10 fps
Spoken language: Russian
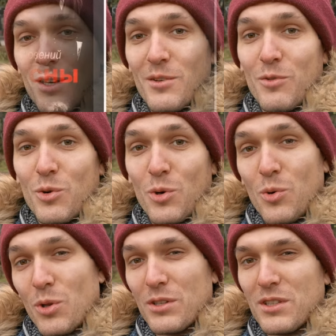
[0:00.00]
его
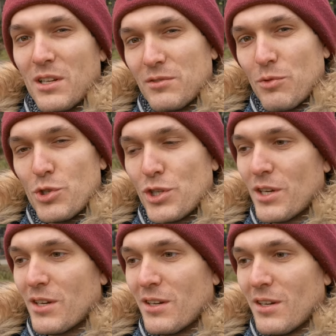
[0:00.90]
голос
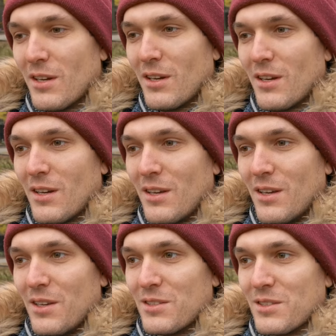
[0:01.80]
озвучки
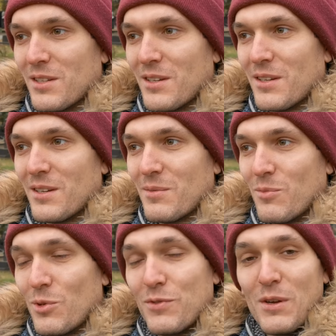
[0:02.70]
из э,
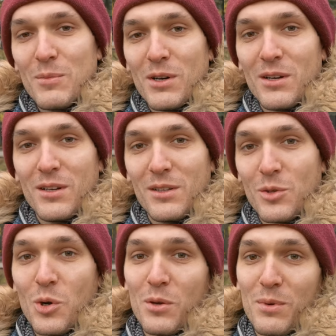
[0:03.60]
мультфильма «Трое